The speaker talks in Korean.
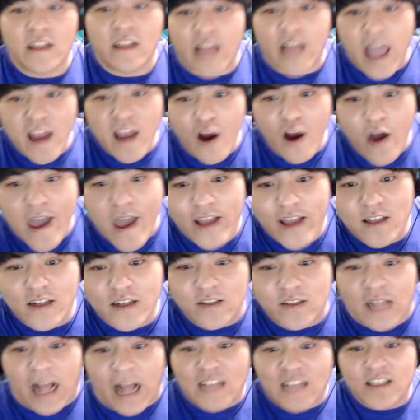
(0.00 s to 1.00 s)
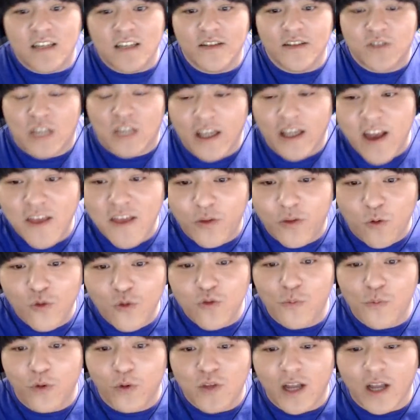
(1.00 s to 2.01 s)
때려. 애들 다신 쟤네 농구
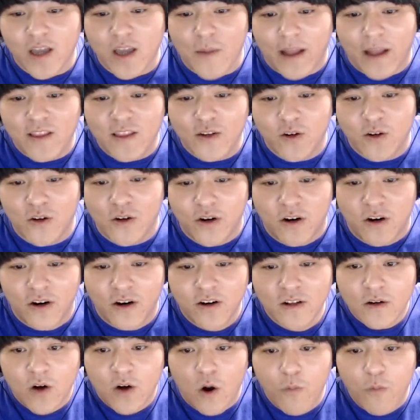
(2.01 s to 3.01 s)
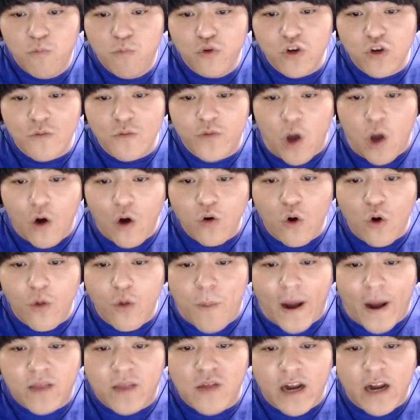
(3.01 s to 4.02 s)
못하게 만들어. 무릎 연골
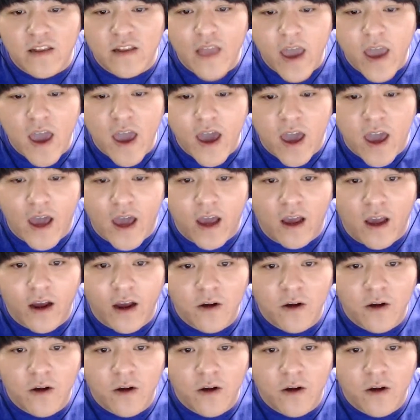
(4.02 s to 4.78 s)
박살내!